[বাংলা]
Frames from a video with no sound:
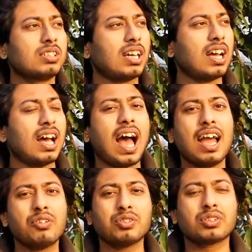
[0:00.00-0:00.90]
যারা
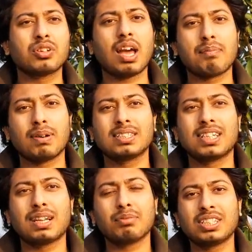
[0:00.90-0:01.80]
আইওসও
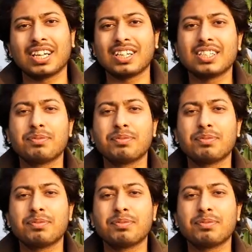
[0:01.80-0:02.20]
অ্যাপাচার এবং শাটার